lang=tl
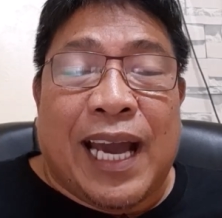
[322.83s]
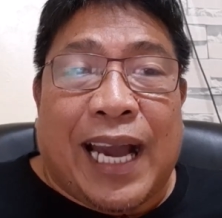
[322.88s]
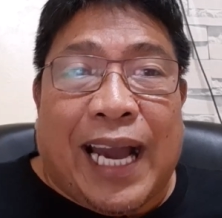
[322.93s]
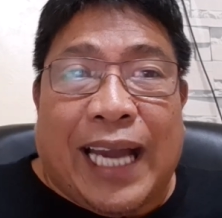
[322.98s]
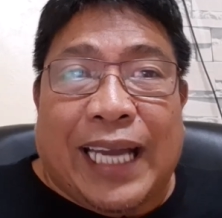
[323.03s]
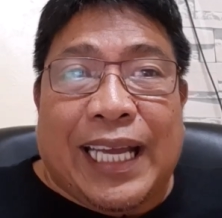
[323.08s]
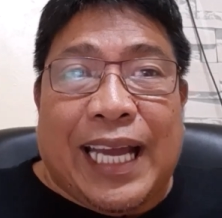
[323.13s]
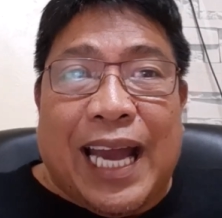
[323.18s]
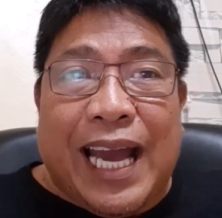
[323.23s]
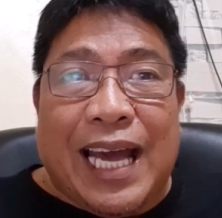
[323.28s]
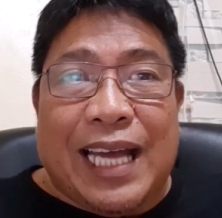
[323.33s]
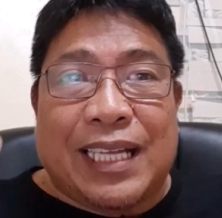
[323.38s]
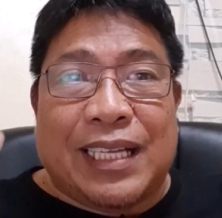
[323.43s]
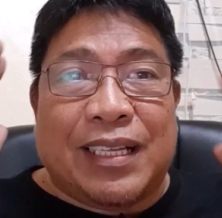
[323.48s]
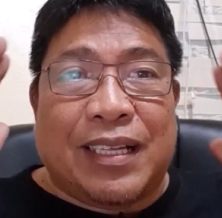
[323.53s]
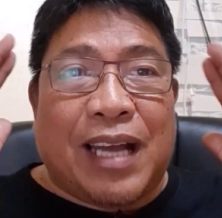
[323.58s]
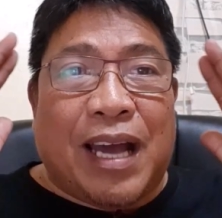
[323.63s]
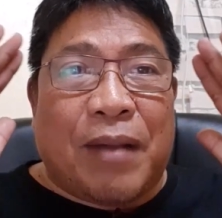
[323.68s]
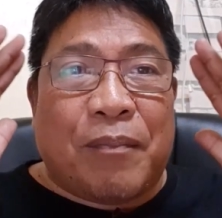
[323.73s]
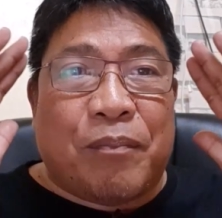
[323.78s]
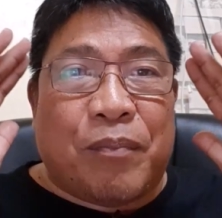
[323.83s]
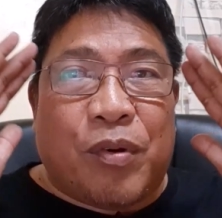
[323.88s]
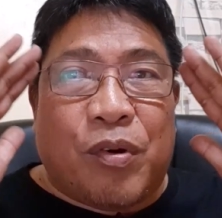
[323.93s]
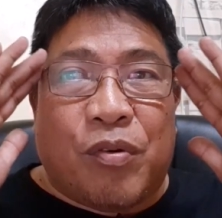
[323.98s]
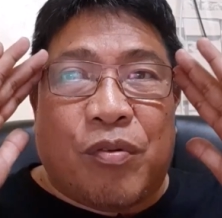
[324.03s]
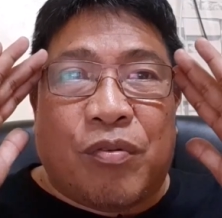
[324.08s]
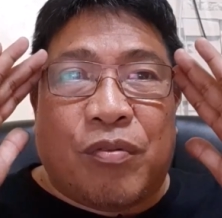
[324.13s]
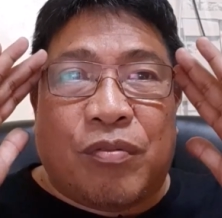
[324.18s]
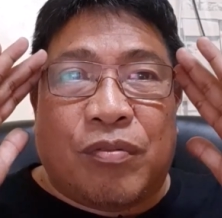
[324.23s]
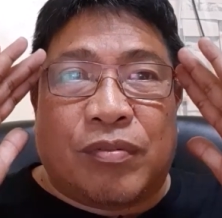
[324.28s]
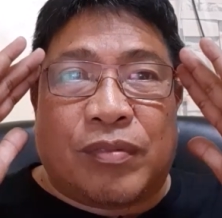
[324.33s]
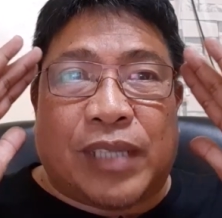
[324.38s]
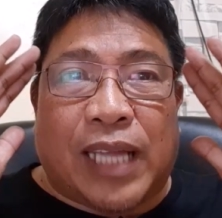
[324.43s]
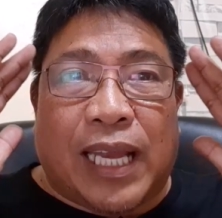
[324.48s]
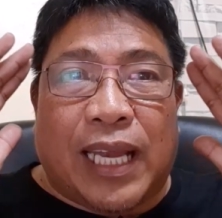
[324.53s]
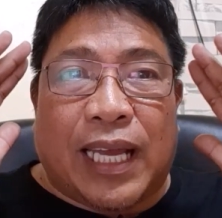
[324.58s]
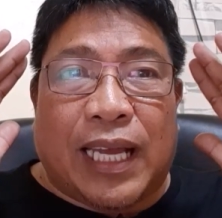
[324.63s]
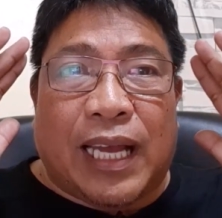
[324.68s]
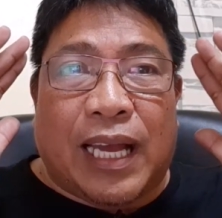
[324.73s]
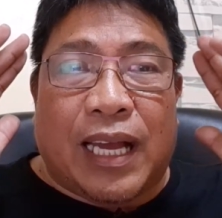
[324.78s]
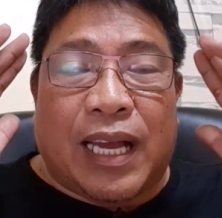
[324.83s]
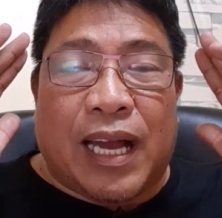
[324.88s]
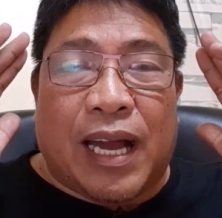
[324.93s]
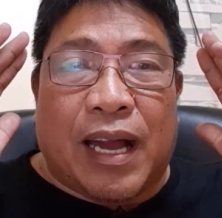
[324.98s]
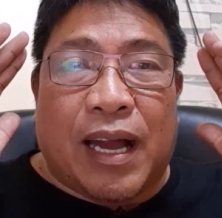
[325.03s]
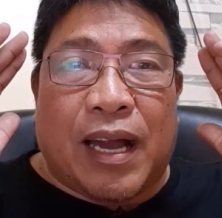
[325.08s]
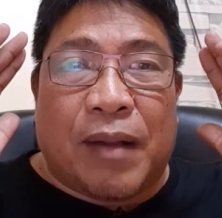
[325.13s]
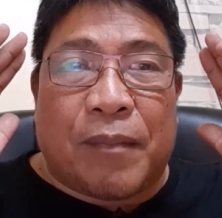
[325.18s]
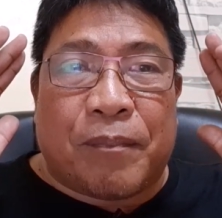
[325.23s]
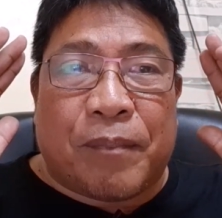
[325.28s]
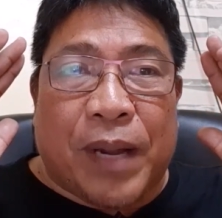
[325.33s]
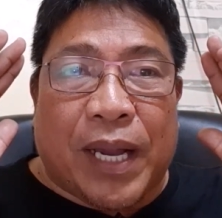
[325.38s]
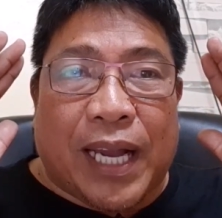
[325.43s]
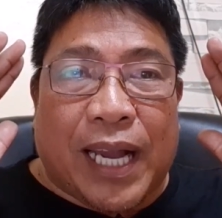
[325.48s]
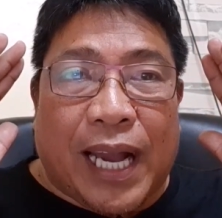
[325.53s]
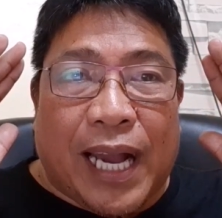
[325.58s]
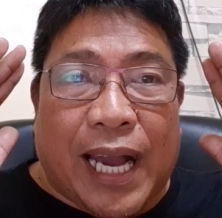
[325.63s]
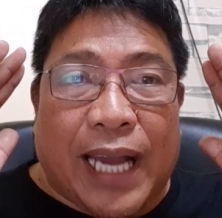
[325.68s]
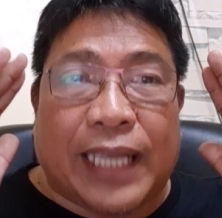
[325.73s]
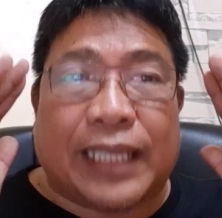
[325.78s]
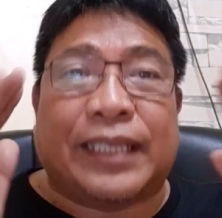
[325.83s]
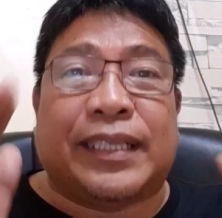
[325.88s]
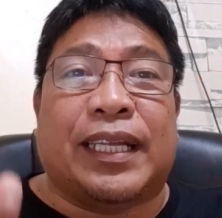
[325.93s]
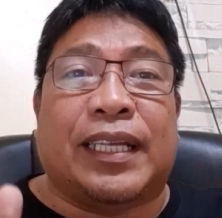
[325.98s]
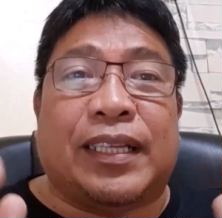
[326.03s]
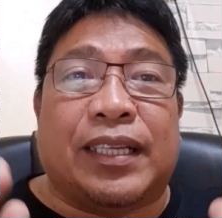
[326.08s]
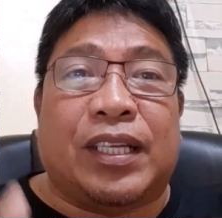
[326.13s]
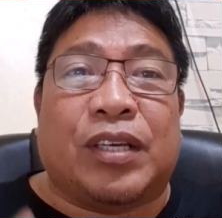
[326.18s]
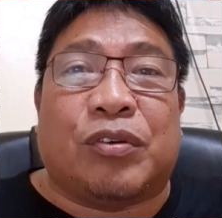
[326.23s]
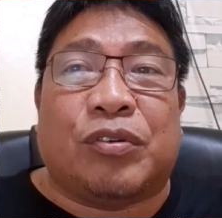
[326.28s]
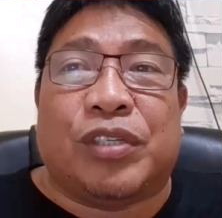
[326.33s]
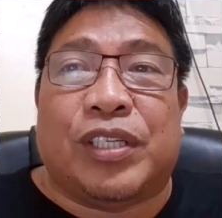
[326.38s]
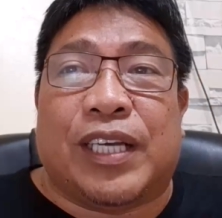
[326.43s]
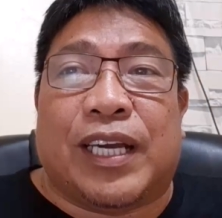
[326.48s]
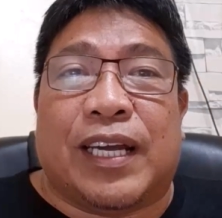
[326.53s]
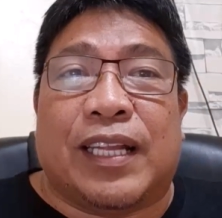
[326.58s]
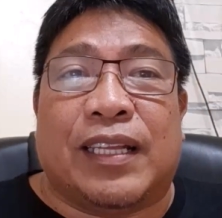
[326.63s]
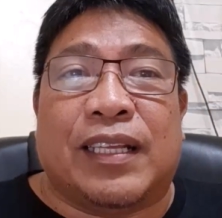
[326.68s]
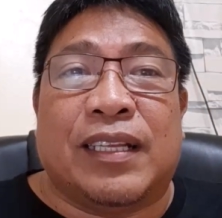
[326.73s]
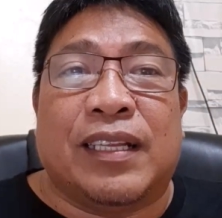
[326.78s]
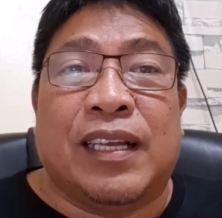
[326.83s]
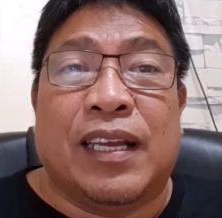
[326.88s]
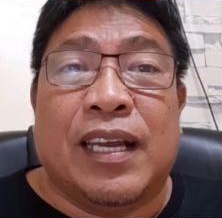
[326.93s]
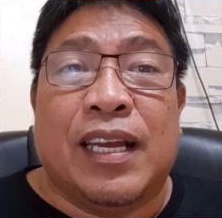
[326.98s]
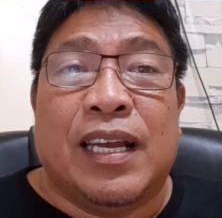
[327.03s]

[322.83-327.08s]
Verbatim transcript: Kaya ang ambong talagang ang pagkakaintindi ko diyan